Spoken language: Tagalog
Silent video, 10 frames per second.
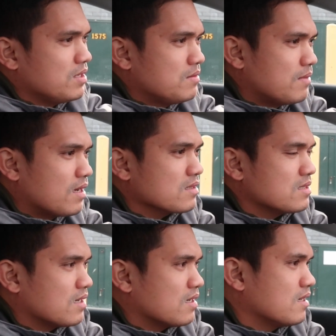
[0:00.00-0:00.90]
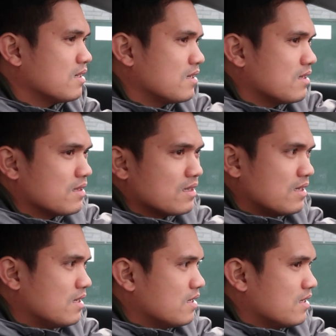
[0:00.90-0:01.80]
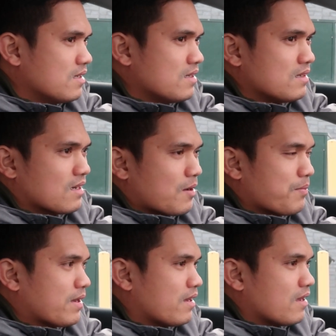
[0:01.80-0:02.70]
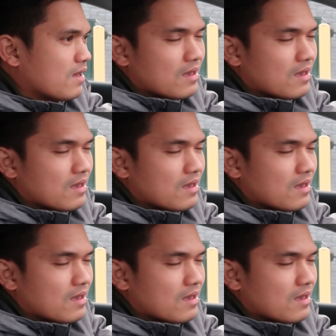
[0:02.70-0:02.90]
Big Mac tsaka ng kape,